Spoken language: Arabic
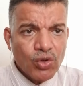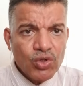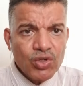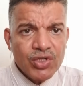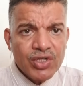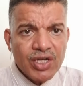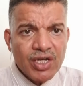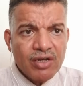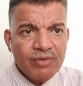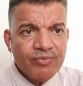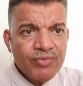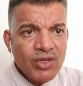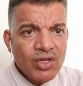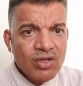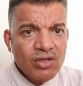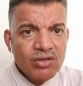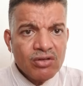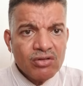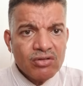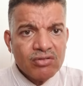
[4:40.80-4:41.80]
قلنا
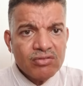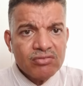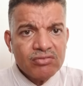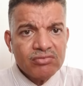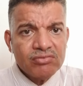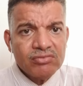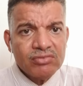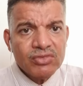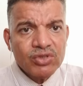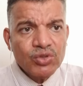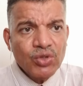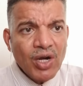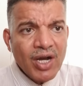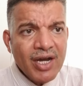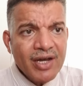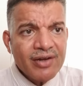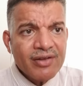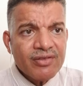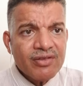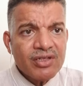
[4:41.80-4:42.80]
آه،
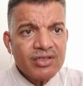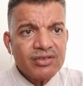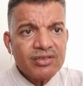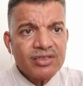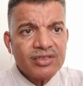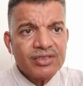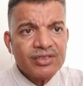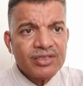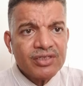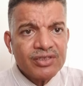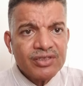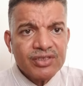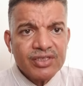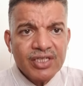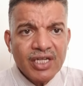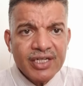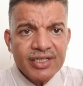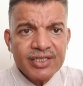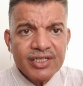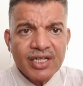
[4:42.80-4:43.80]
يعارض
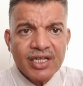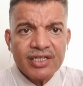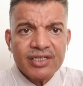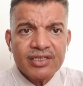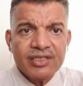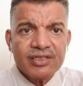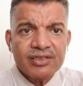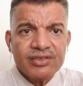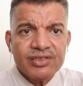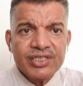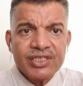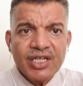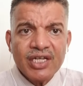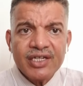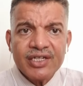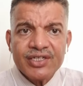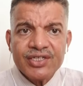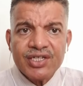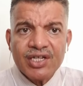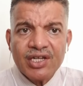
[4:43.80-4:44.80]
يعني
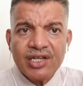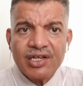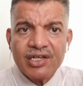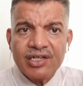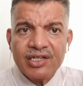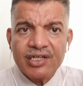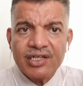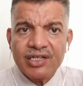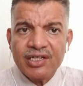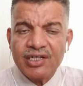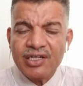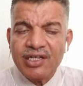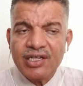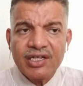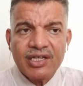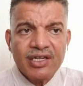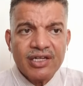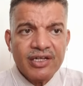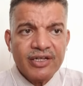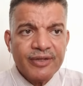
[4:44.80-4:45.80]
الديالكتيك
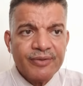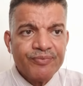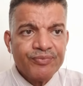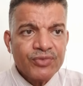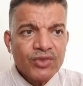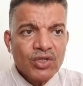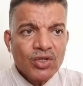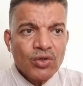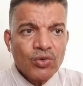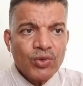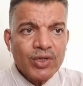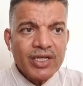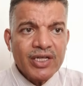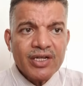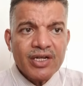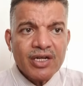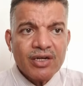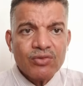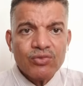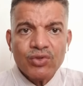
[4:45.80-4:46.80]
الهيجلي
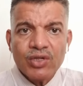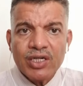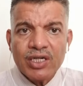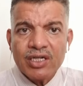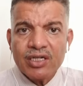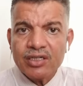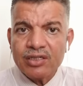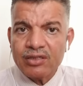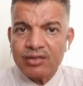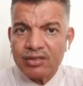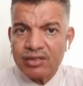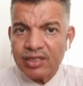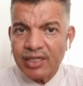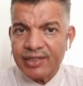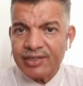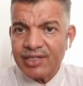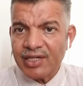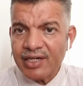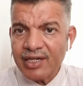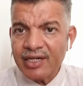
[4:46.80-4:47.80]

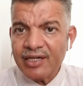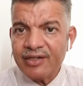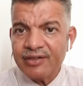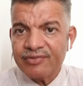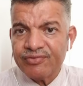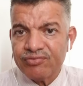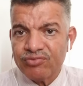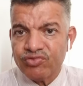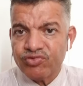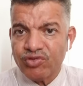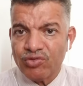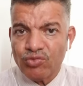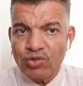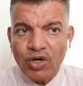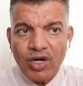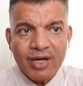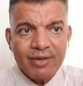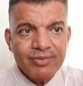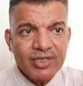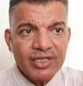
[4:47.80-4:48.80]
ويقترح في
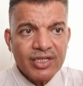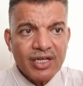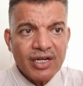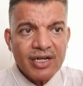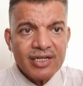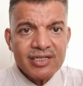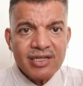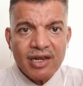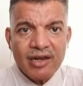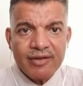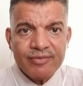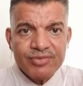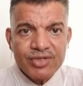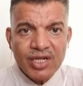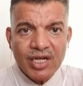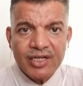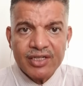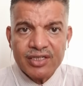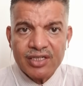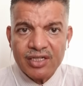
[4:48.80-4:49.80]
المقابل الإرادة
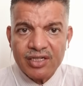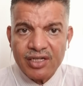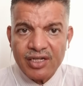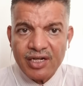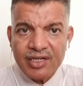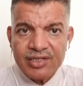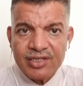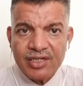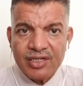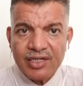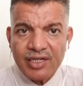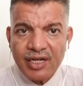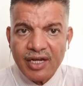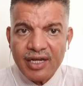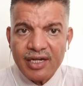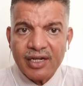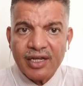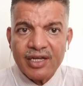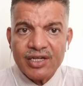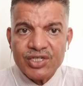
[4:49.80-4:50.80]
الإبداعية إرادة
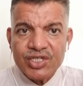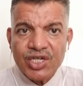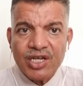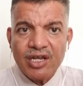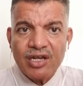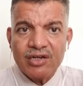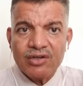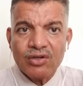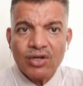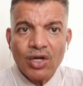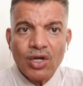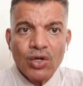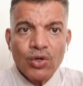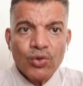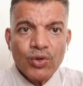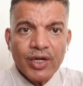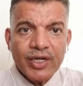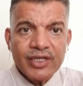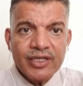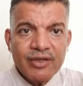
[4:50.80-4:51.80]
لخلق أشكال
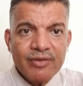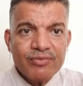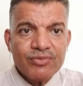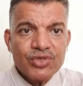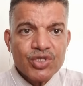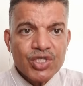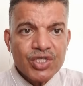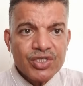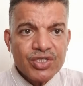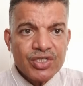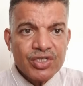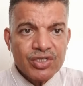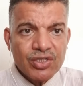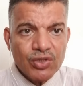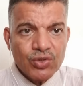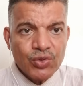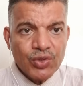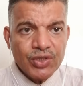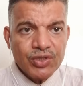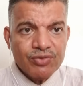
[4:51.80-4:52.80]
وقيم
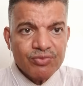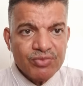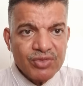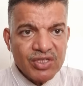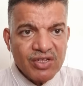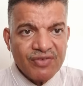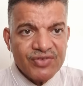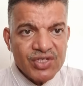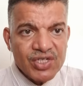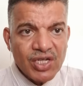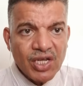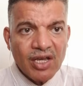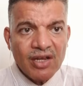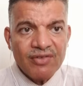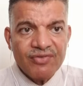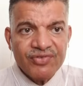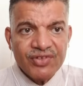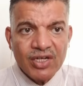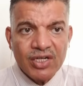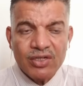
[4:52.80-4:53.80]
جديدة يريد
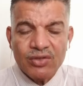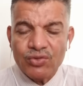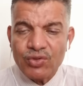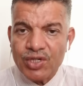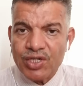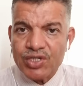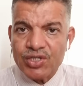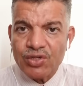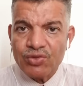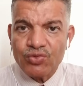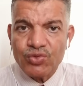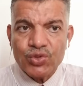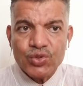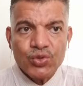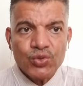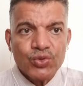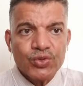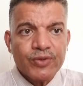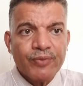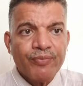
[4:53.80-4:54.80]
ميتافيزيقا الفعل وليس
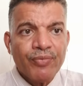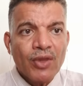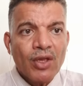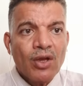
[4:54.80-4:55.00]
الوجود